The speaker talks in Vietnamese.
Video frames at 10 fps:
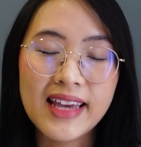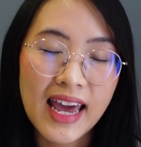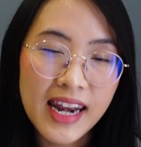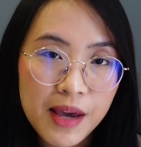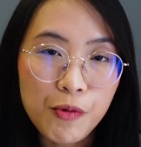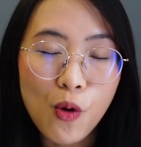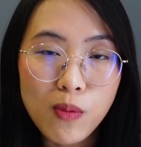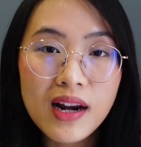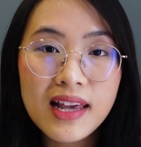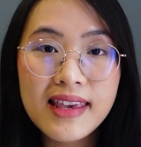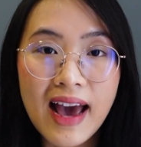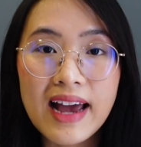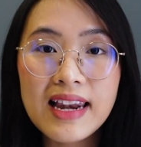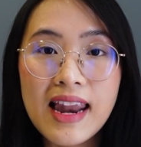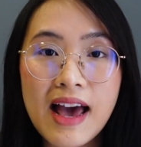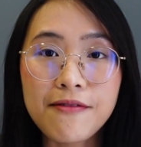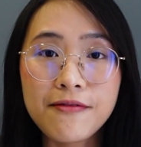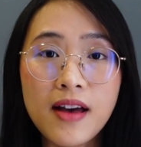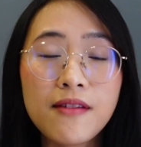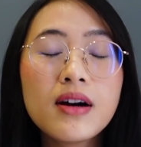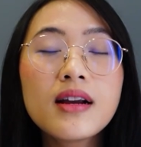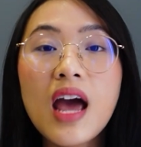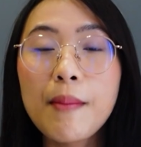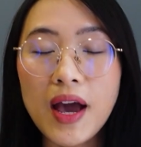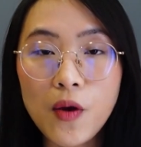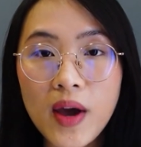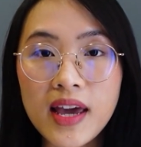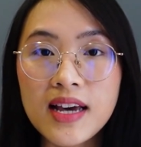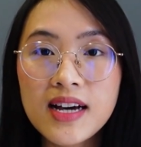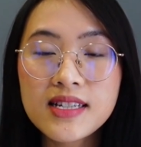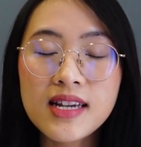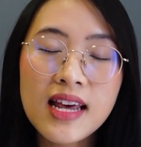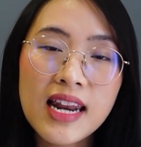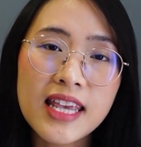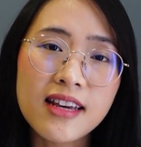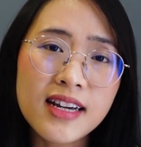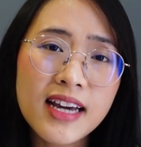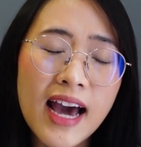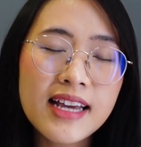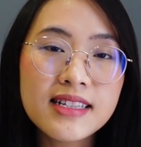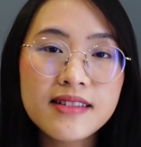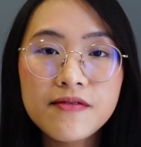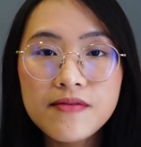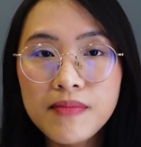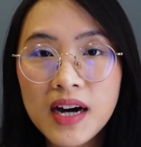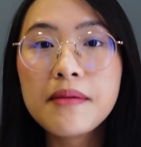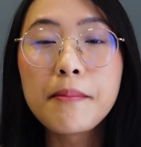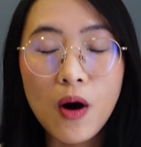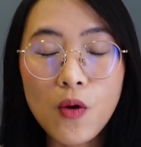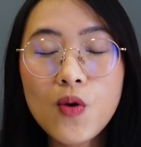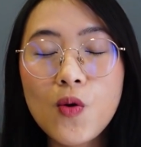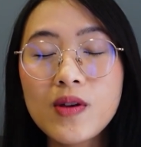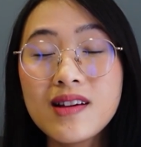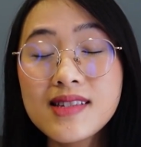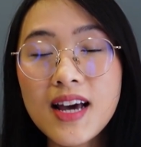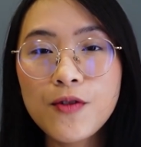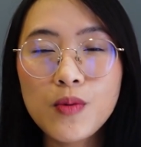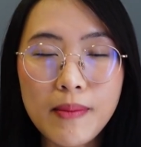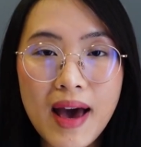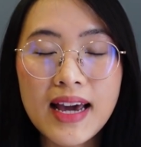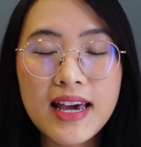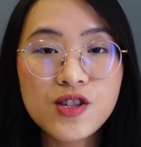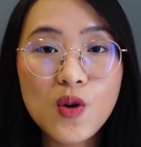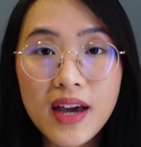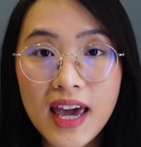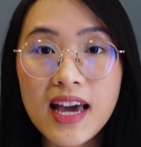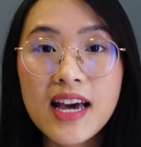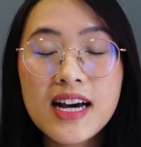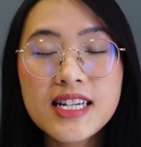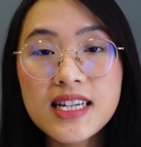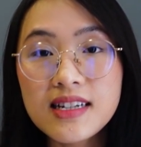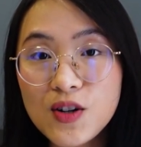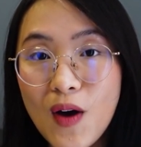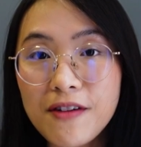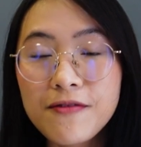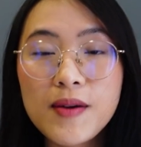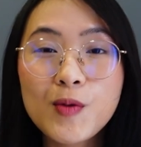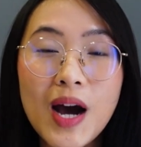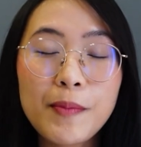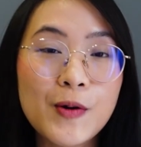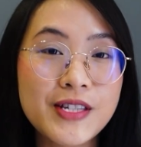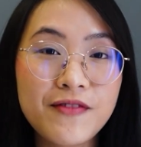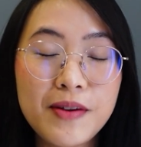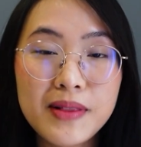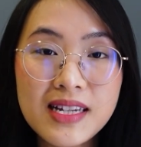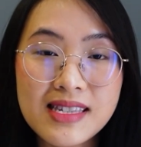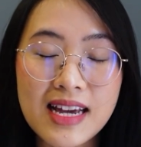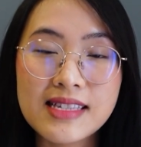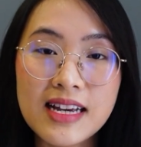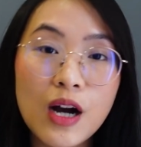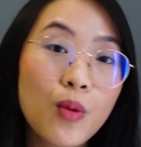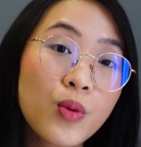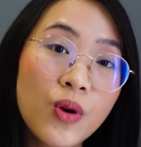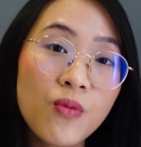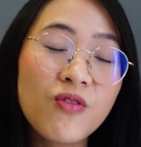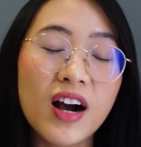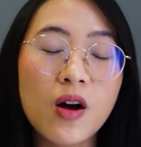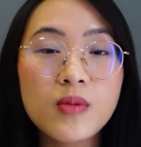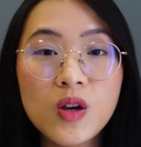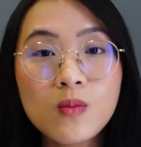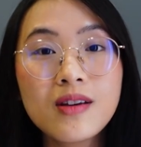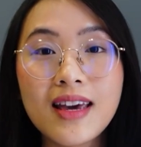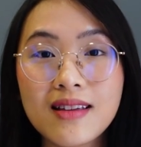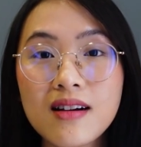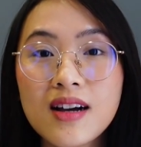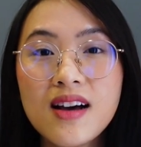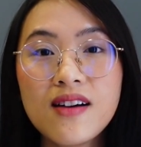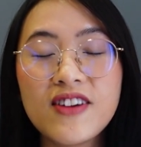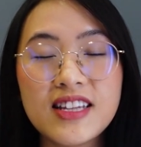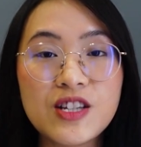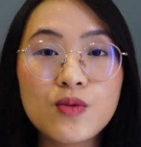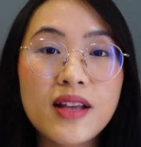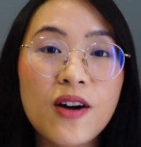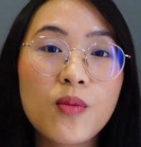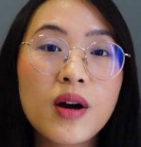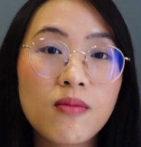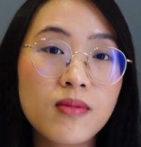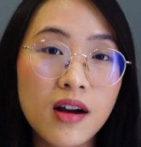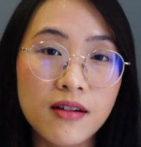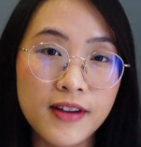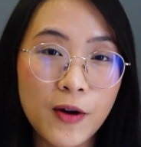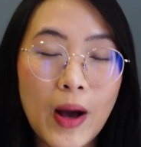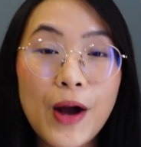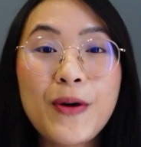thì anh Hiệp cũng có lý giải là về vấn đề bản quyền cho nên là những cái hình mẫu của những chiếc iPhone 13 khi xuất hiện trên những đoạn phim của Apple TV Plus này sẽ không đúng và không giống như hiện thực. Vậy thì chúng ta cũng không cần phải quá